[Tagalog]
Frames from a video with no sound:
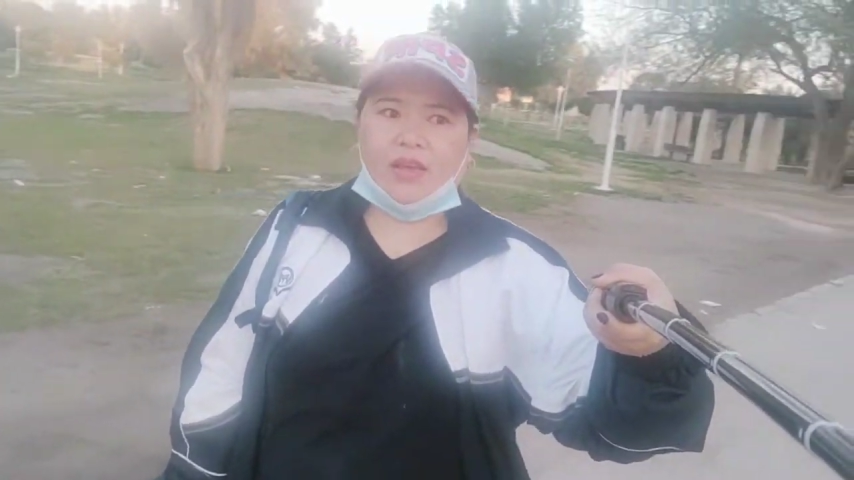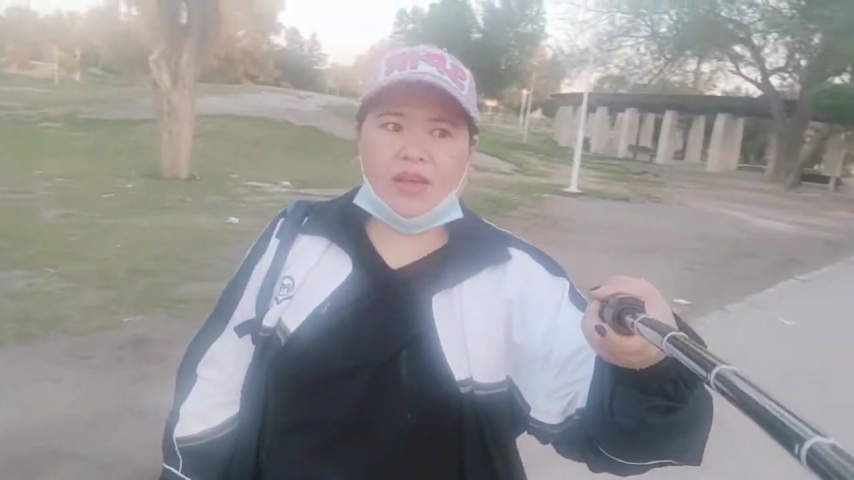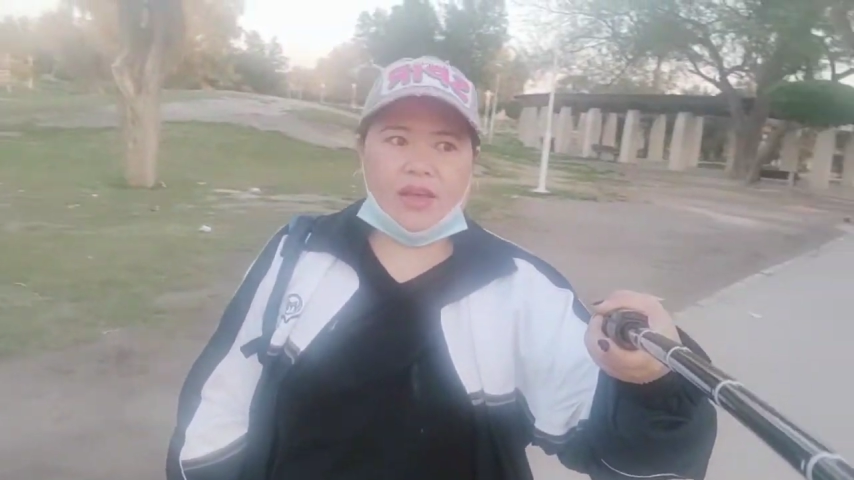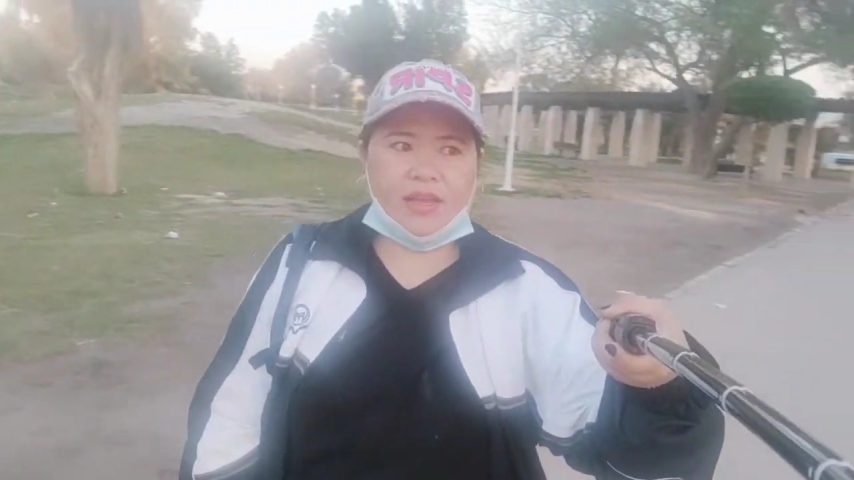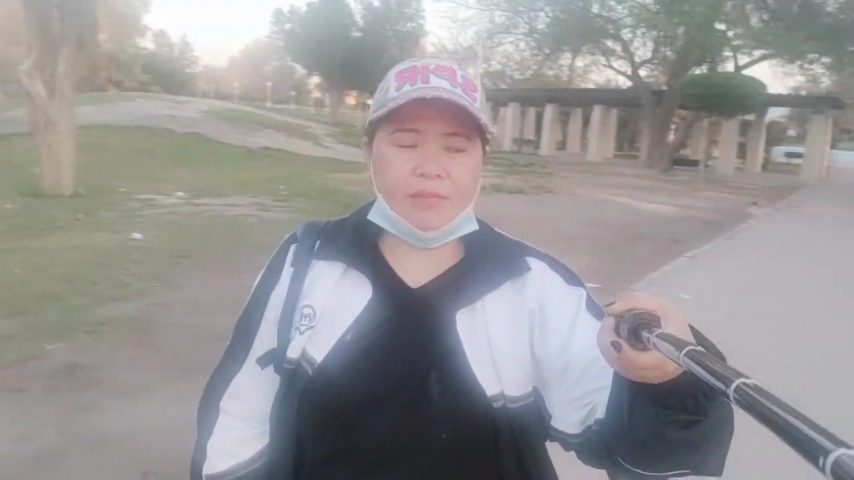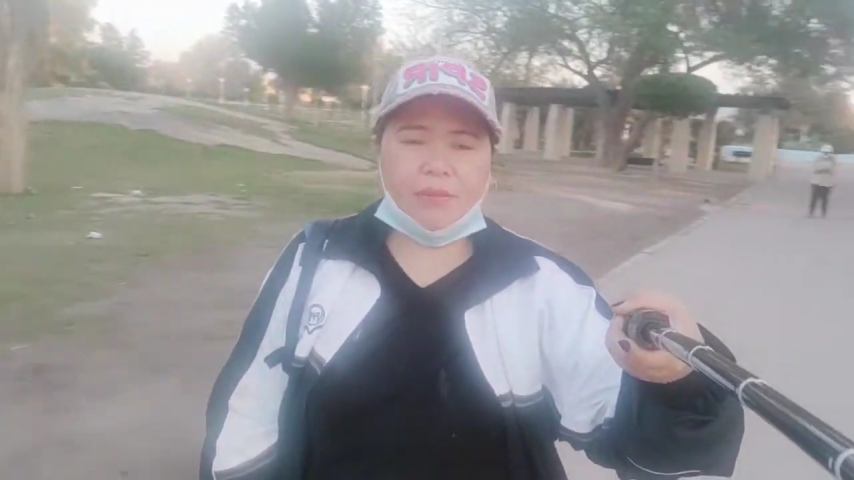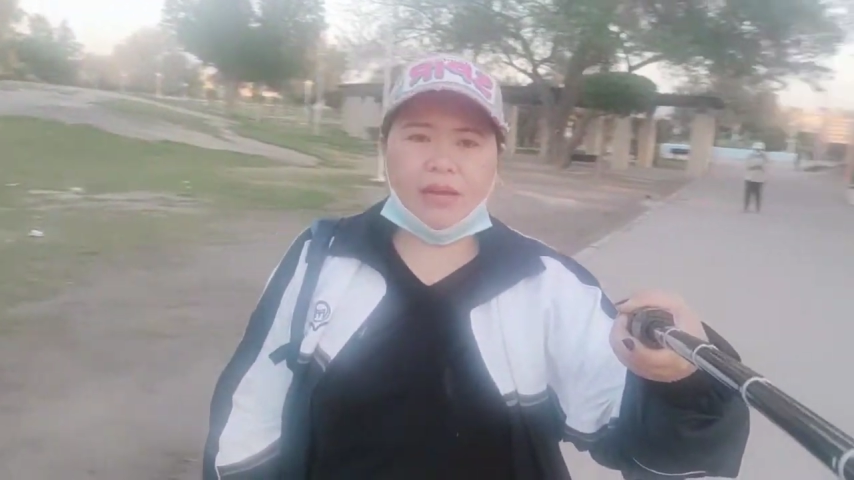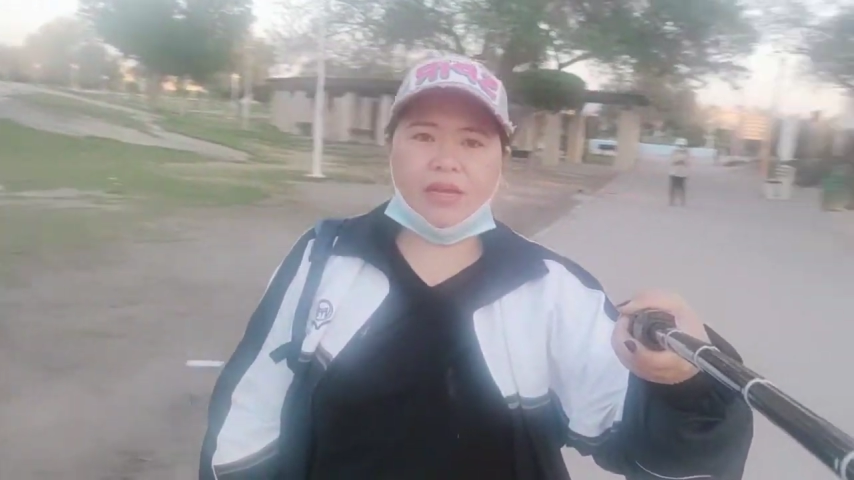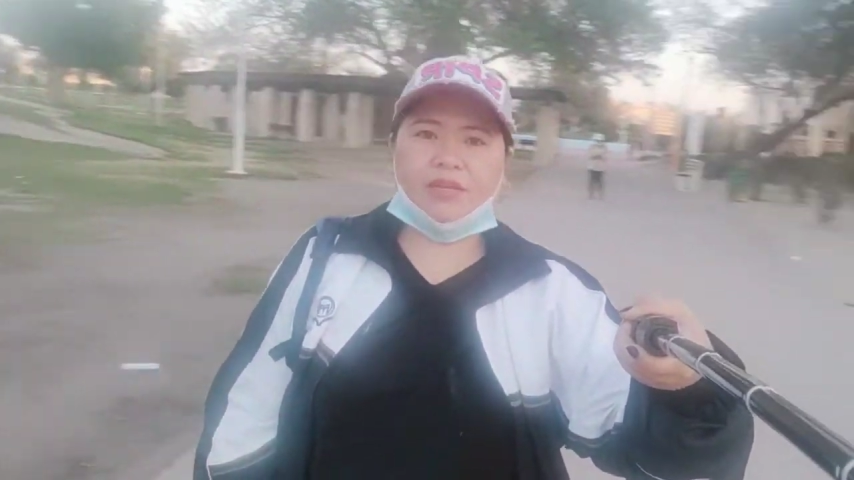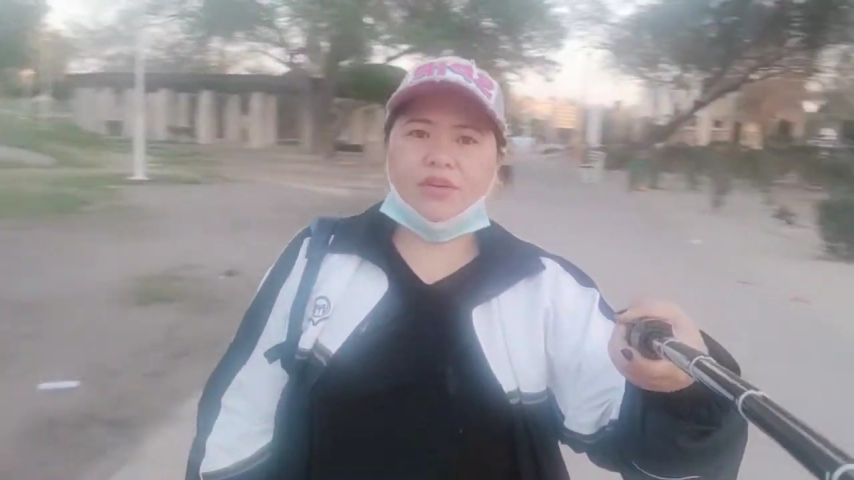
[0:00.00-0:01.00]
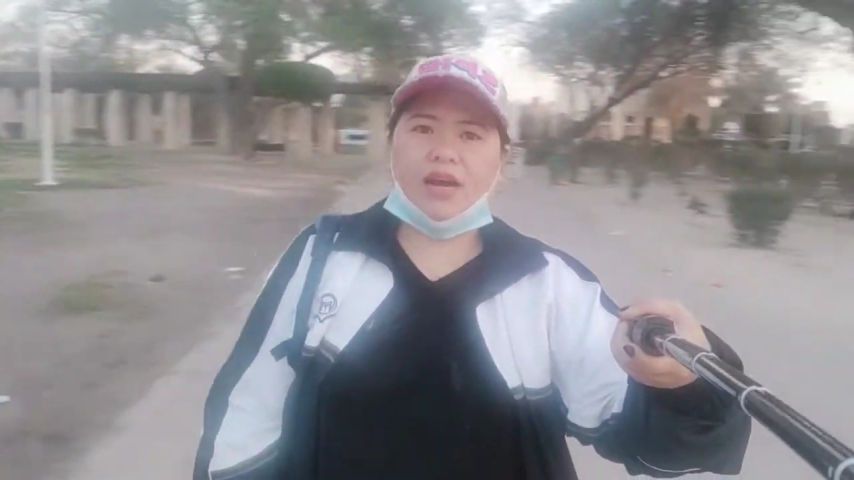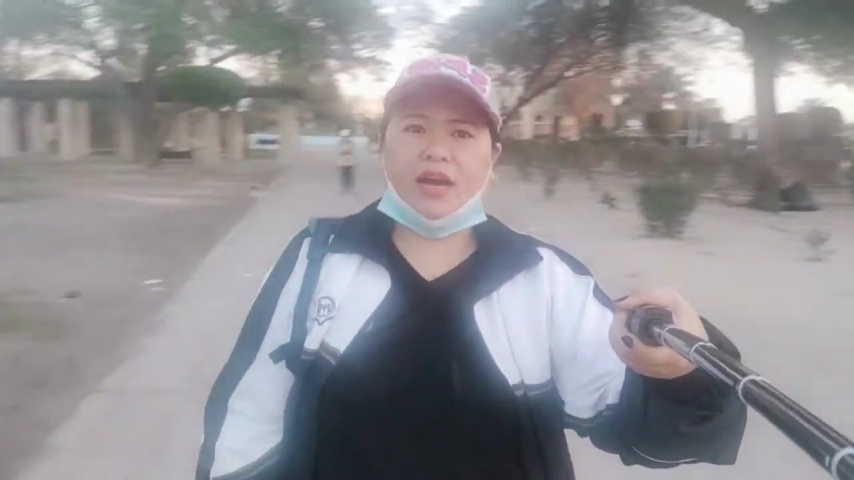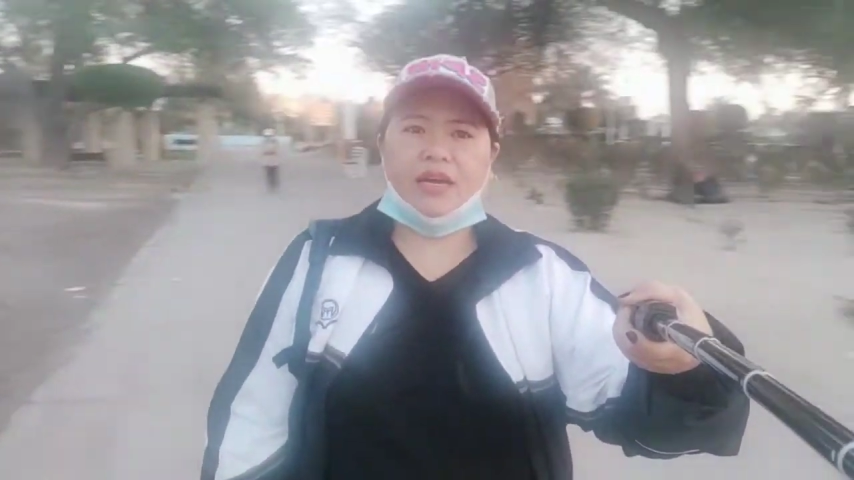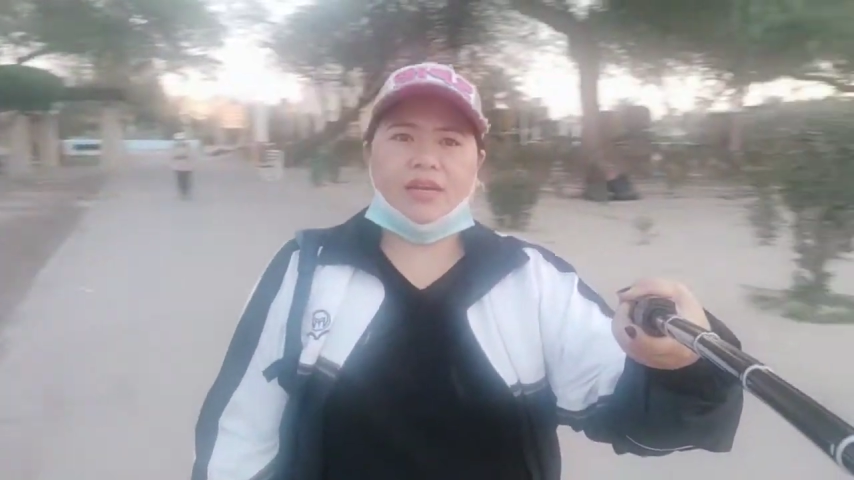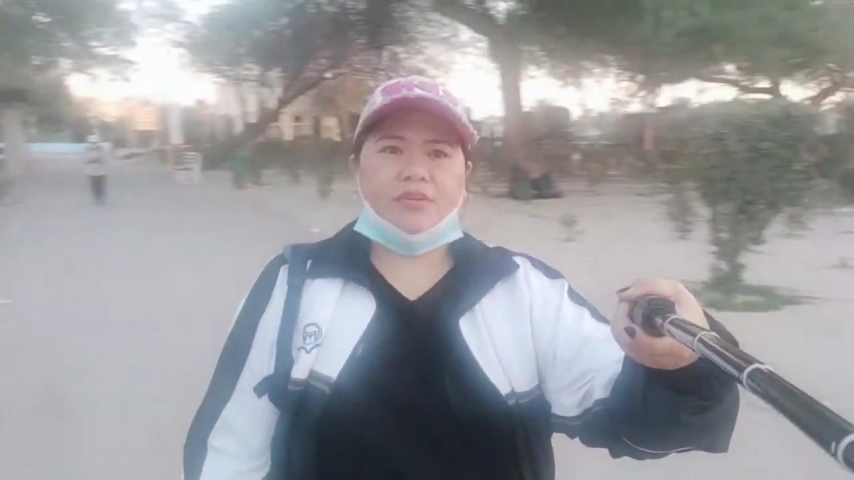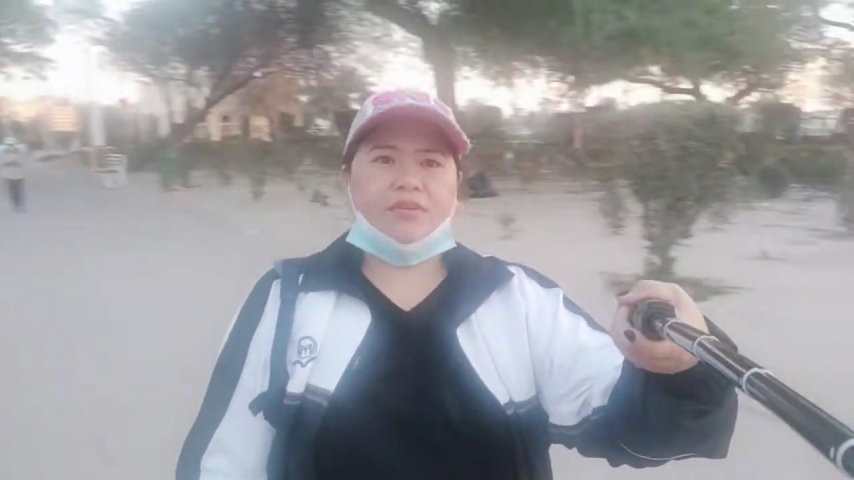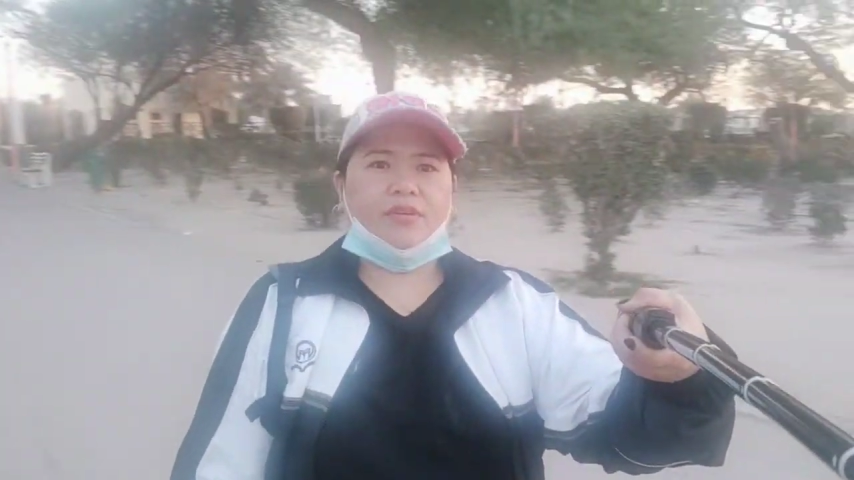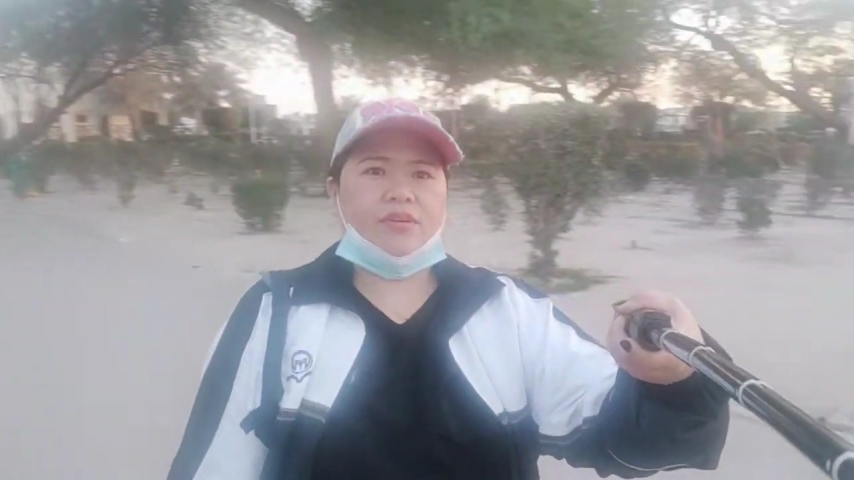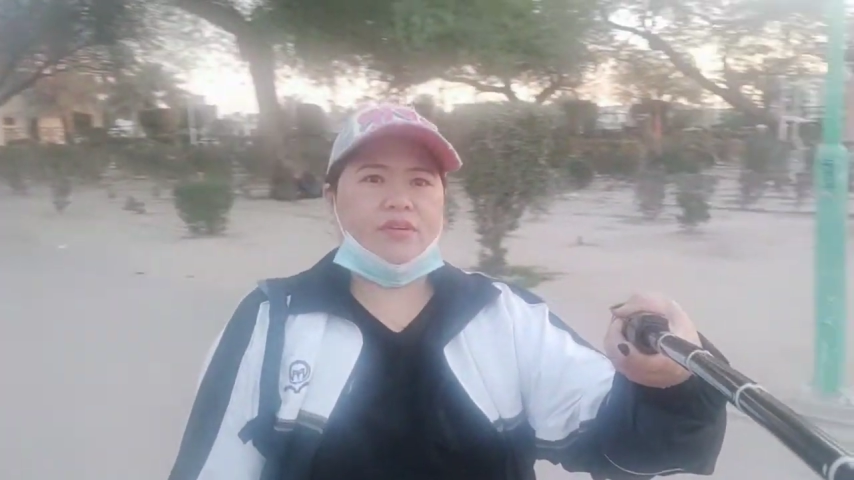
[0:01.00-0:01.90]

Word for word: Ayan pala yung araw, oh.